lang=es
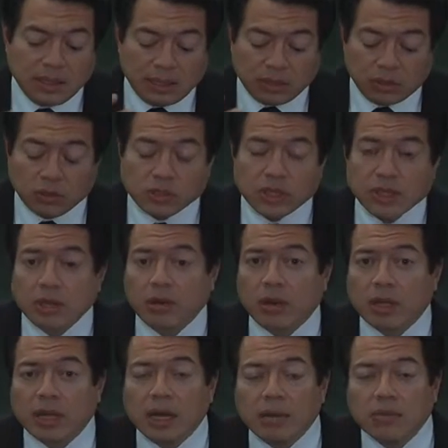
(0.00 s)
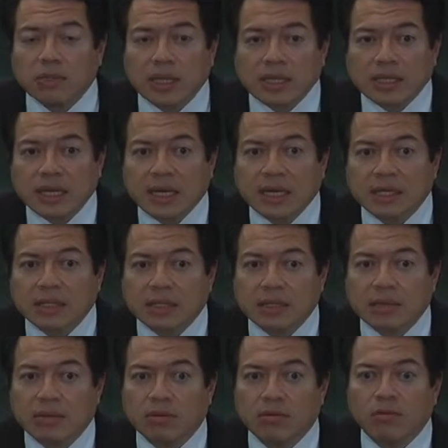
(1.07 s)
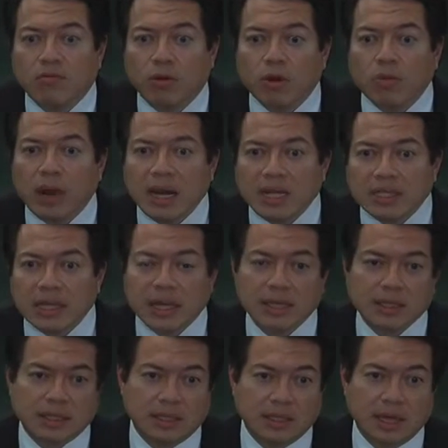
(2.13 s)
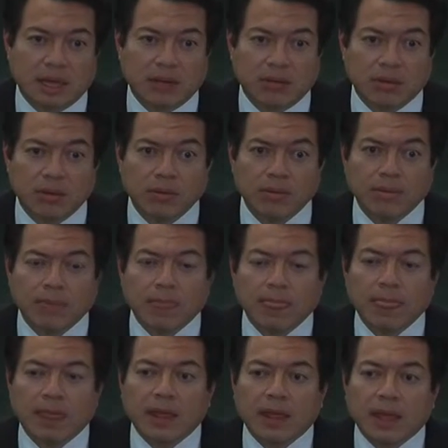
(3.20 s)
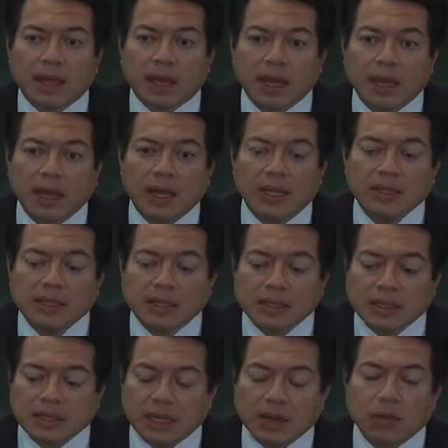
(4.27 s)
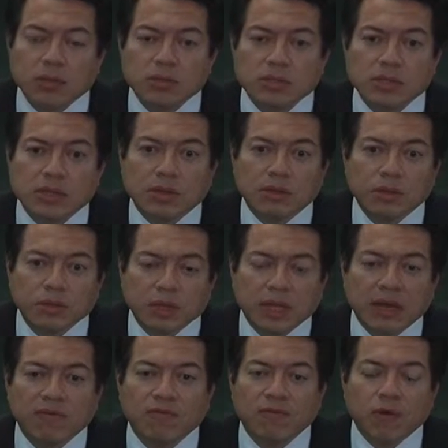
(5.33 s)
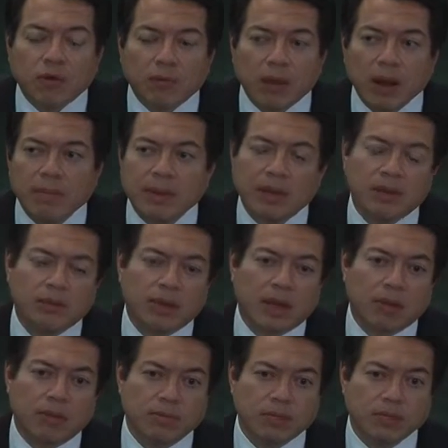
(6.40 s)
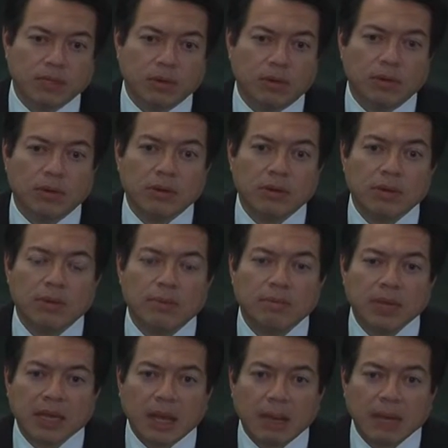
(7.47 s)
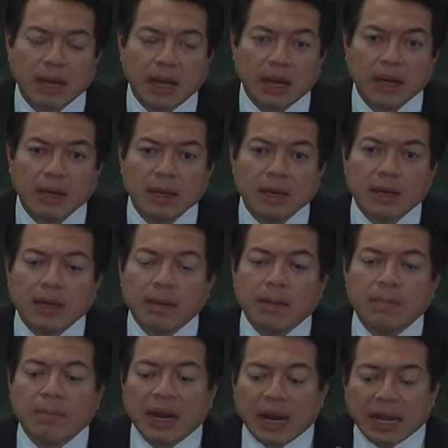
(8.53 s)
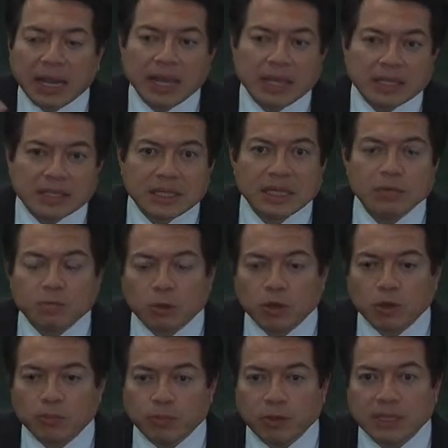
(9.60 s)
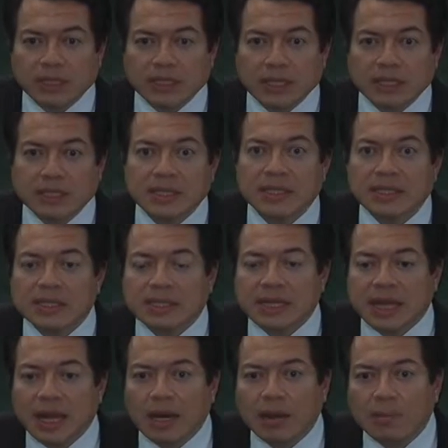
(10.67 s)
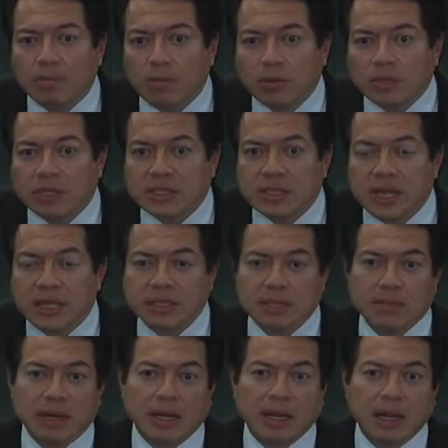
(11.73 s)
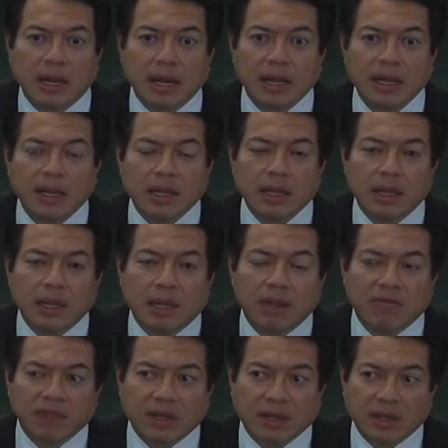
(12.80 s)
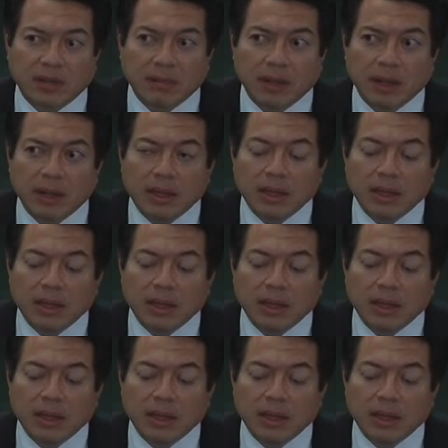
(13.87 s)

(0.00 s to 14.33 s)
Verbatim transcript: Entonces, lo que tenemos que hacer es formalizar este diálogo, que se constituya formalmente una comisión bicameral para que estas propuestas sean procesadas de manera efectiva.